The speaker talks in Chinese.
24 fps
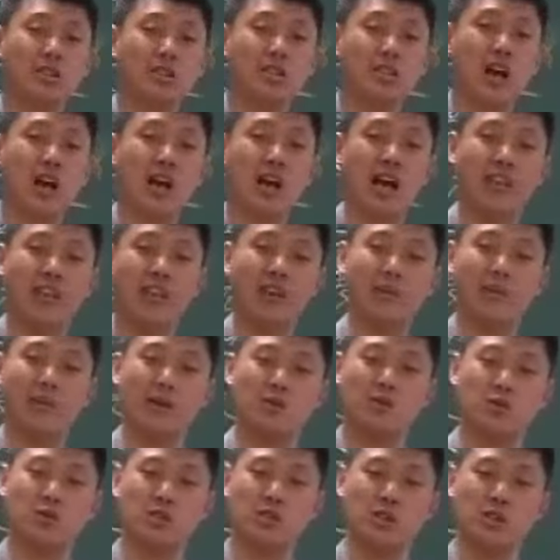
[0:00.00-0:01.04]
枪杆子里面
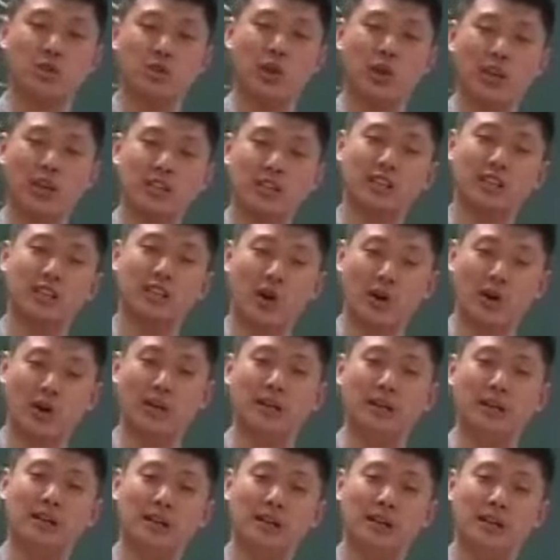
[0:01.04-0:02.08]
出政权”这个道
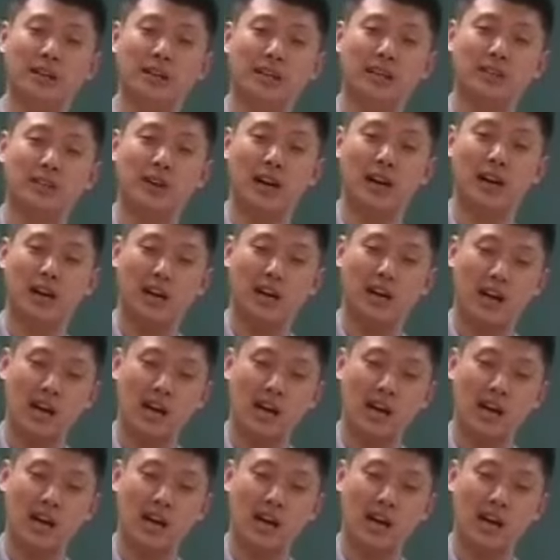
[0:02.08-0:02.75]
理，是吧？